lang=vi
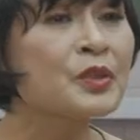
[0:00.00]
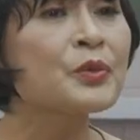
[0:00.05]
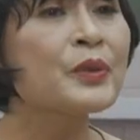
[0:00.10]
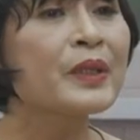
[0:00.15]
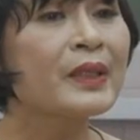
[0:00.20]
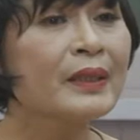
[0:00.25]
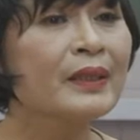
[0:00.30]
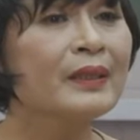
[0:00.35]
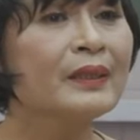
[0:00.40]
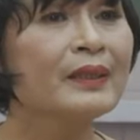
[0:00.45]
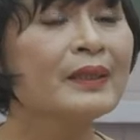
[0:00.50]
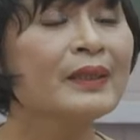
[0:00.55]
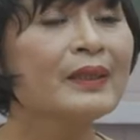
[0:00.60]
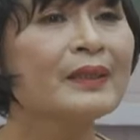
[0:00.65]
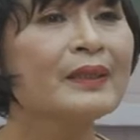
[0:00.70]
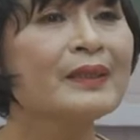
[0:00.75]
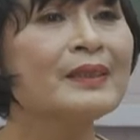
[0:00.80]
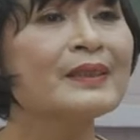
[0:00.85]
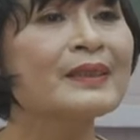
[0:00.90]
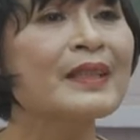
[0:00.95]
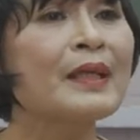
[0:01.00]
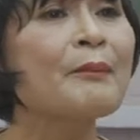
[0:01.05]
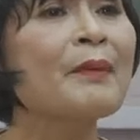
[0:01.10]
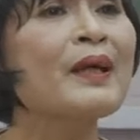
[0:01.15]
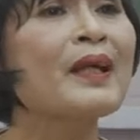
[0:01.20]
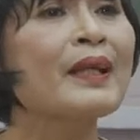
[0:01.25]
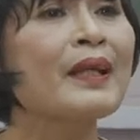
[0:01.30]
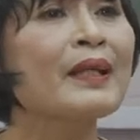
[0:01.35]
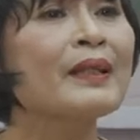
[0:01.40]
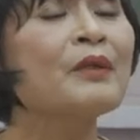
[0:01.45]
xuyên ấy, thì sẽ
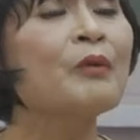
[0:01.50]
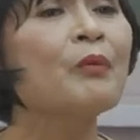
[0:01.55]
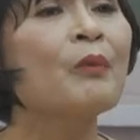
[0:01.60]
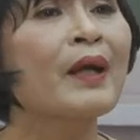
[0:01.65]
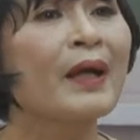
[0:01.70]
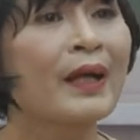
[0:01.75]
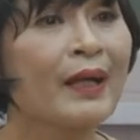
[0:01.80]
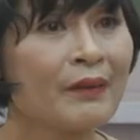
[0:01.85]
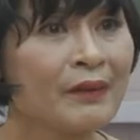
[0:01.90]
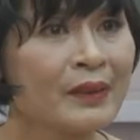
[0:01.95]
mang lại hiệu quả cao